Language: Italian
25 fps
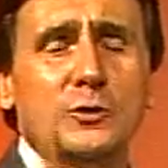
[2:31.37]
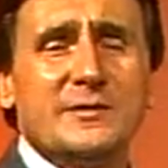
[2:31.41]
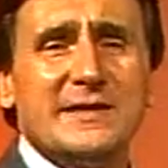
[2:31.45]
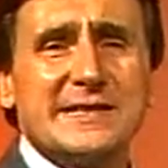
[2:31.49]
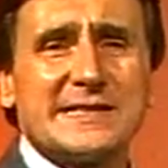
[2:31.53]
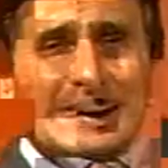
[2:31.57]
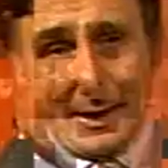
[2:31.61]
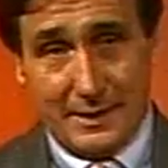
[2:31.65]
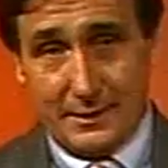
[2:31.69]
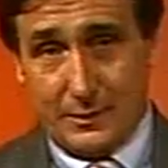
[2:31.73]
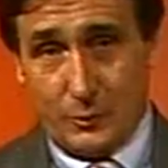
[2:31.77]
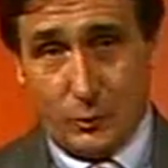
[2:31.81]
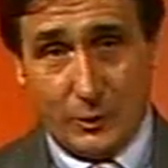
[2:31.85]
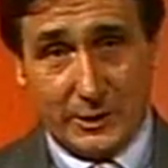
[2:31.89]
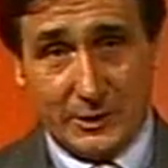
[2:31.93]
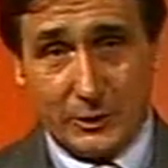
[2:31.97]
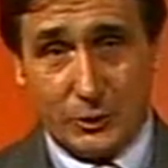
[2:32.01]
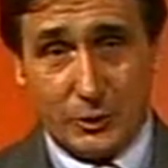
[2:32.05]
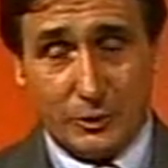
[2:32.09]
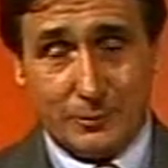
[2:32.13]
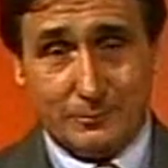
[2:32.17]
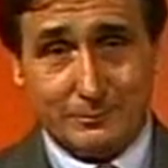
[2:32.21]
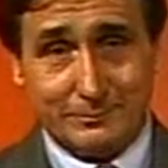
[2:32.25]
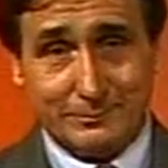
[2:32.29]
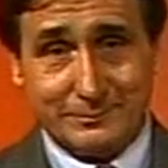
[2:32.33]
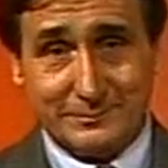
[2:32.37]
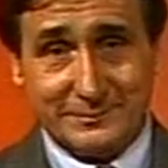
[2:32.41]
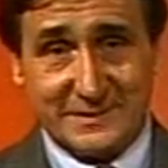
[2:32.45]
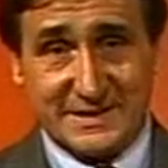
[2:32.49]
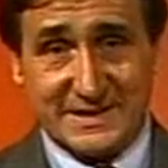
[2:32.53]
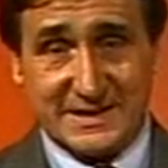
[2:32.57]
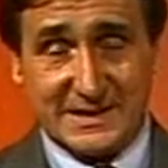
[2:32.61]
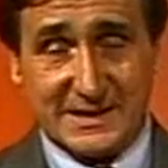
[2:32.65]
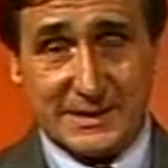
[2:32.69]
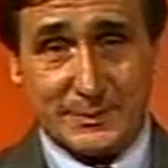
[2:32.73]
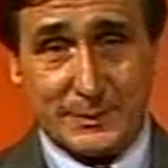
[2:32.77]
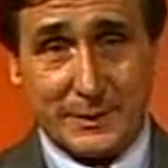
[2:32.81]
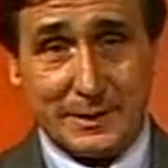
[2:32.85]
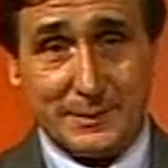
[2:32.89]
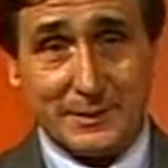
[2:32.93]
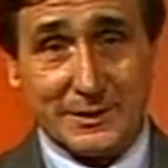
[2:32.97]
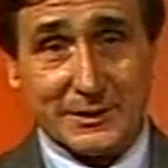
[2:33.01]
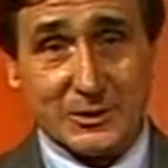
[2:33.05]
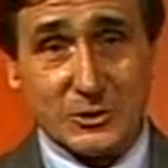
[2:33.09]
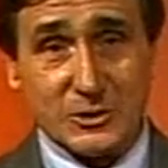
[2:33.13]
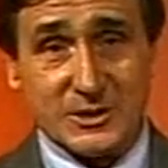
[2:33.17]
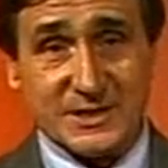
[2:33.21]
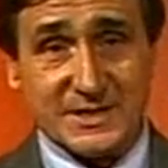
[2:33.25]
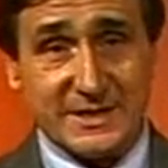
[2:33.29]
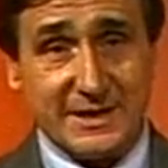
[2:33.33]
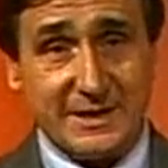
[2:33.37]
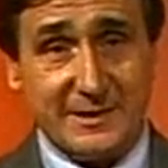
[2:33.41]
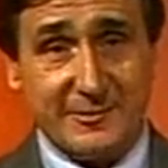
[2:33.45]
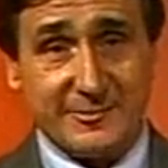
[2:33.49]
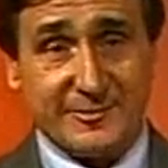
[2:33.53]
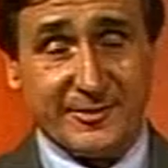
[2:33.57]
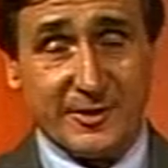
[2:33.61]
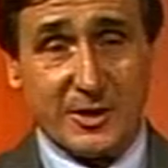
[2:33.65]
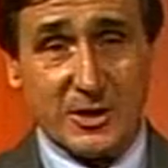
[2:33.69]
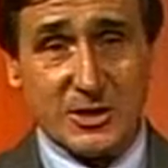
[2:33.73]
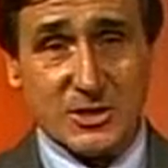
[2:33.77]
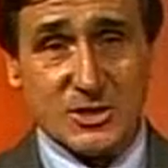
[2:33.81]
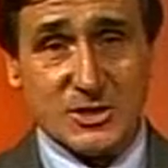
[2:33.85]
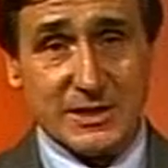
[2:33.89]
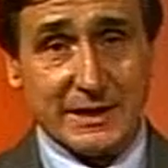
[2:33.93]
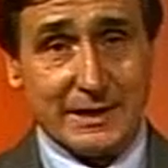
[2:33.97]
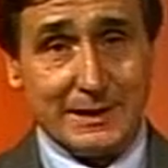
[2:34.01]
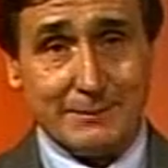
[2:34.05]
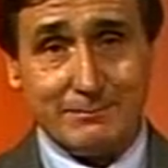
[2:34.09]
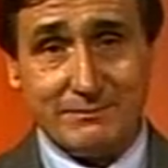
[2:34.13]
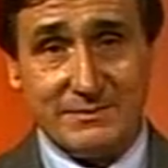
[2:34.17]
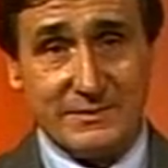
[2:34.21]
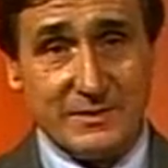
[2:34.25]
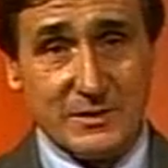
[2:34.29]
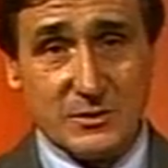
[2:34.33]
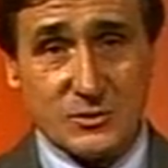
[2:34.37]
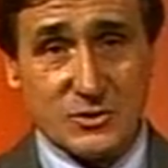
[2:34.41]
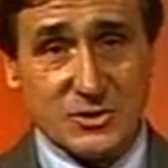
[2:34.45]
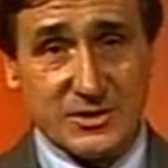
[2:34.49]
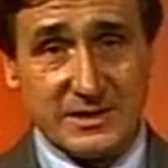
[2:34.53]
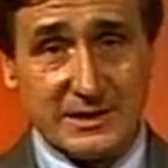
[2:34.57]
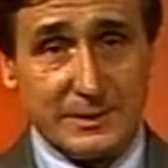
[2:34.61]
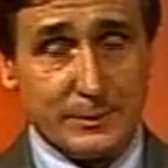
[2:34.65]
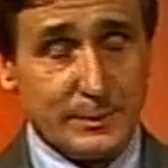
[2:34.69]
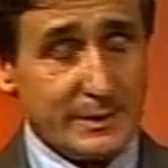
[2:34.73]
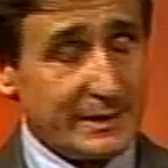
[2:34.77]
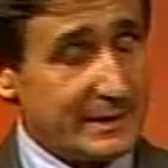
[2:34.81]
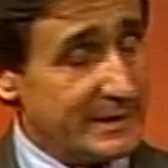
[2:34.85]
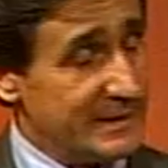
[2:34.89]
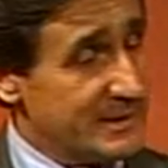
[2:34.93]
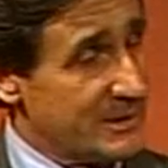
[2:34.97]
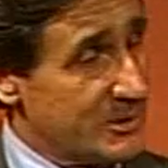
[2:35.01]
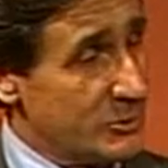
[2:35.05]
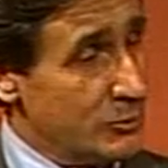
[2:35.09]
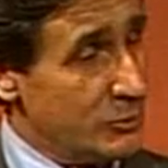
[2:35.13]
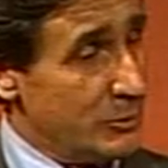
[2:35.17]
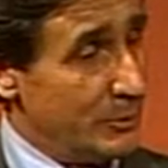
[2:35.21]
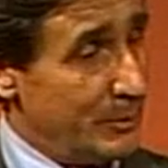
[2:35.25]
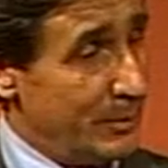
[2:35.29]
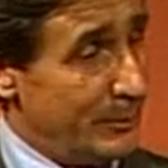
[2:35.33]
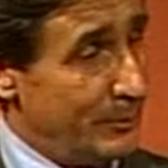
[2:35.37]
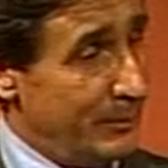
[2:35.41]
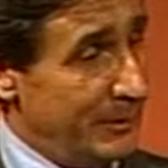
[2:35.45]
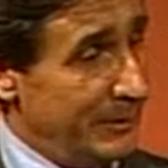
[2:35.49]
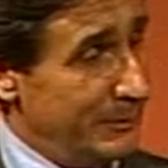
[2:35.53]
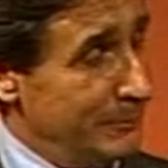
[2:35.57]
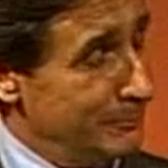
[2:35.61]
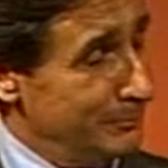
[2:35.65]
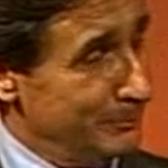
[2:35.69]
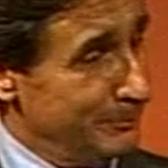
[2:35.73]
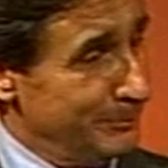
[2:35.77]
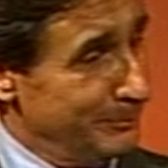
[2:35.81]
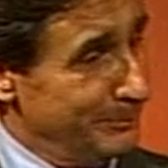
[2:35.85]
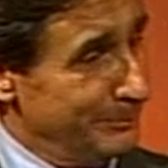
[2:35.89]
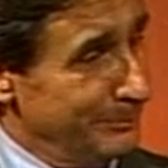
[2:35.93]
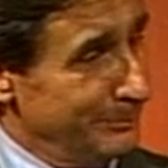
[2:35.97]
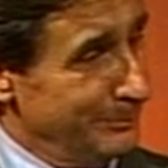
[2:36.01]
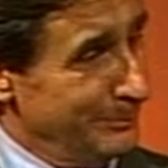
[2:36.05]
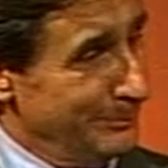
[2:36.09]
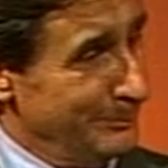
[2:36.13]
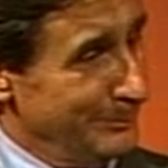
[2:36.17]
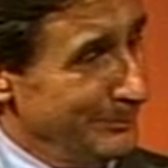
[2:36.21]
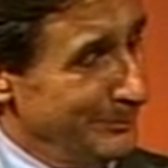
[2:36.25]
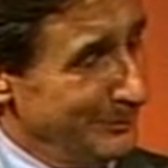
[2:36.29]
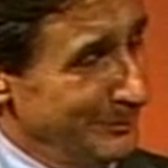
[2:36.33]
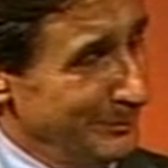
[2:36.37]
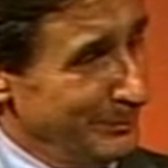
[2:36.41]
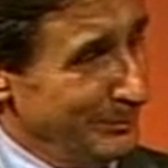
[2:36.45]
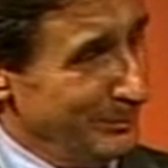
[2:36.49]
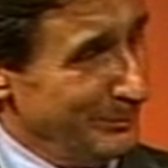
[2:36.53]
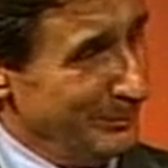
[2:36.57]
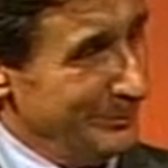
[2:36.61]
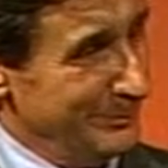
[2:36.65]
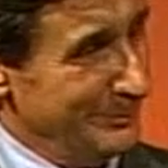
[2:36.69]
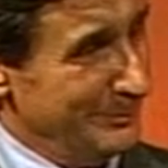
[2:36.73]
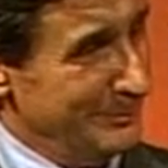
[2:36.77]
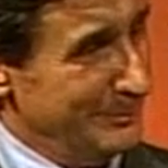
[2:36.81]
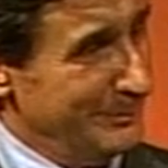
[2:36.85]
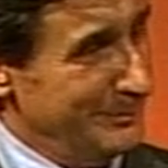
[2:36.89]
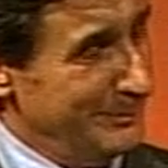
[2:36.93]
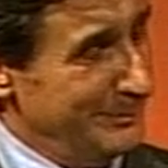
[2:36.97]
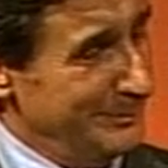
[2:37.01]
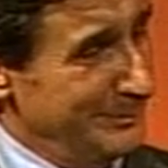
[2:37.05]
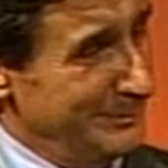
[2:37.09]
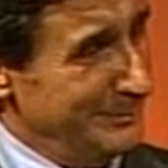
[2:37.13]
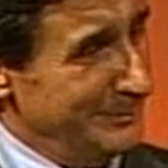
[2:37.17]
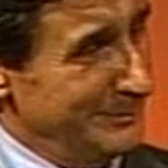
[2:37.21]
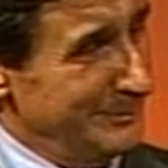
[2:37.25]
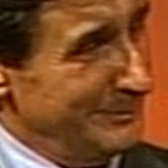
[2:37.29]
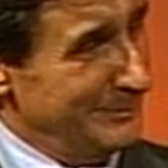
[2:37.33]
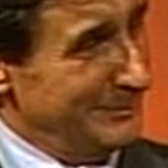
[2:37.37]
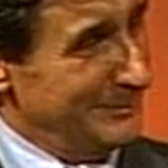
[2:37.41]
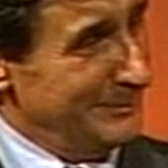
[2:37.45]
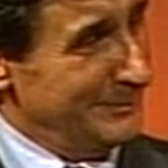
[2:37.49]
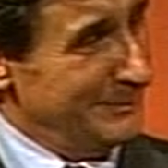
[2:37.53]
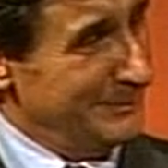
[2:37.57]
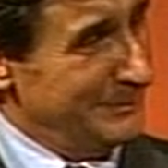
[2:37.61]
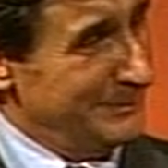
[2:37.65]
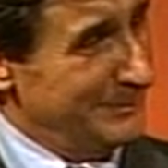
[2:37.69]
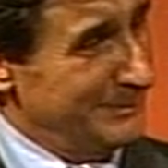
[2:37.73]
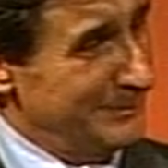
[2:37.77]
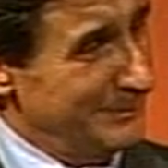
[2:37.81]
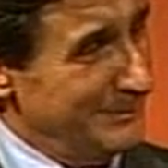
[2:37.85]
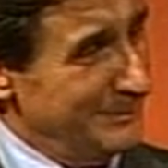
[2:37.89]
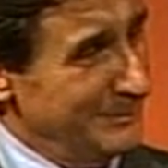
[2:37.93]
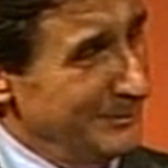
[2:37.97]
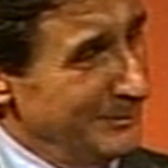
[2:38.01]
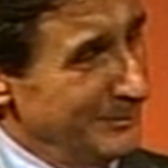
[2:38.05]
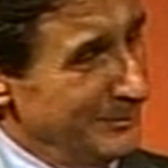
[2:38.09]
Beh, quando si esprime così il Foggia non ce n'è per nessuno Peppino non ce n'è e non ce ne sarà per